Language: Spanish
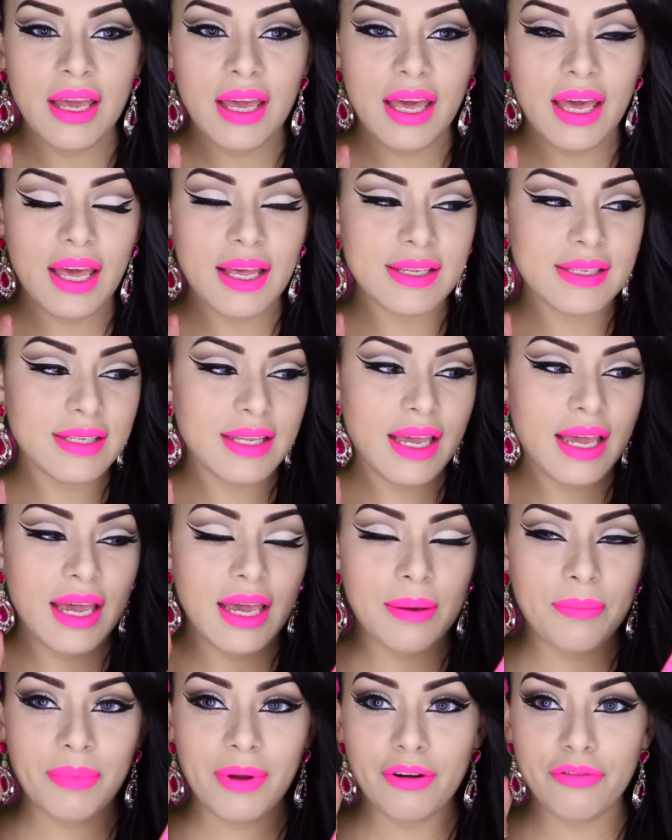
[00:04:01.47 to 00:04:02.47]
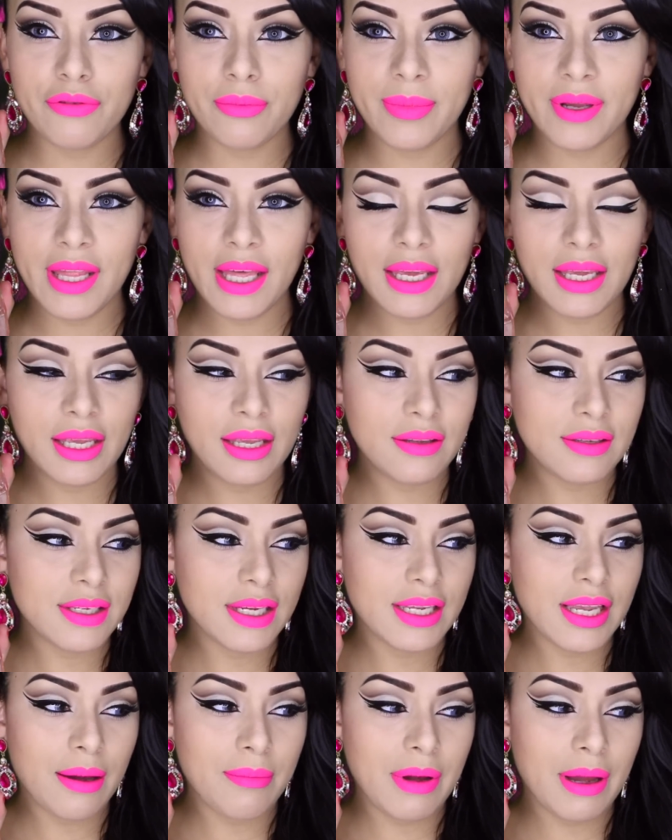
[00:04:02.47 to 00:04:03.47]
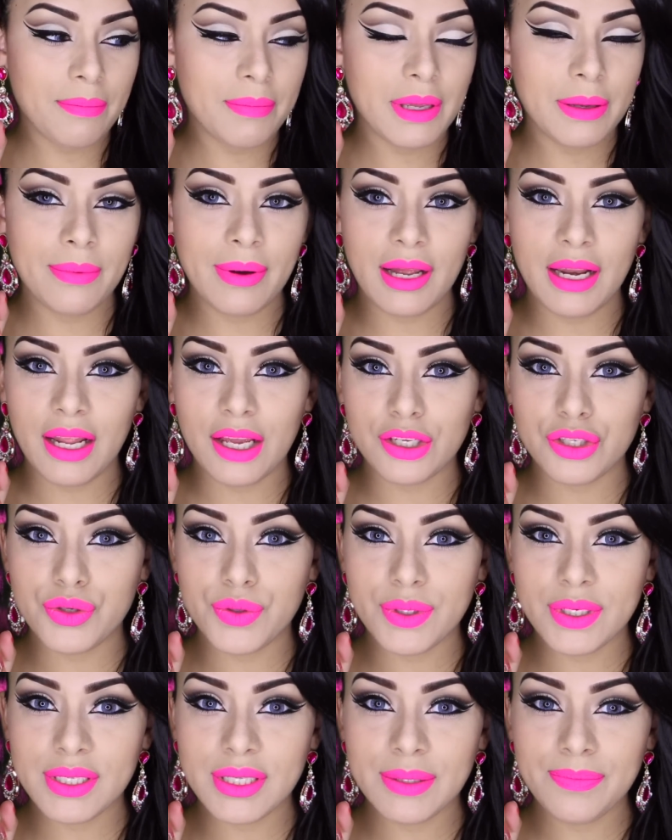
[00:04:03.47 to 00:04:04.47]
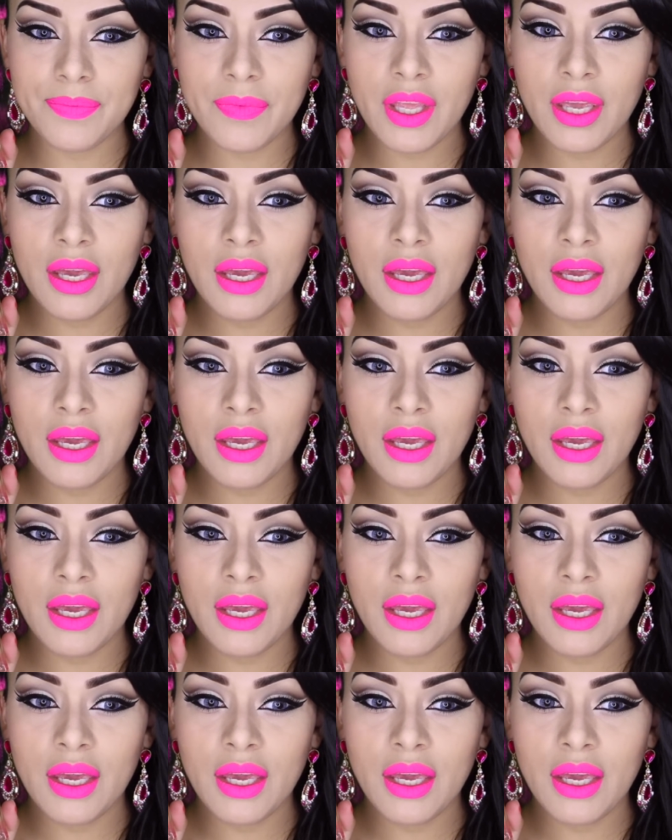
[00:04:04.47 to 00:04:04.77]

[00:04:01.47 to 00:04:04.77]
Este perfume de aquí se llama Viva la Juicy.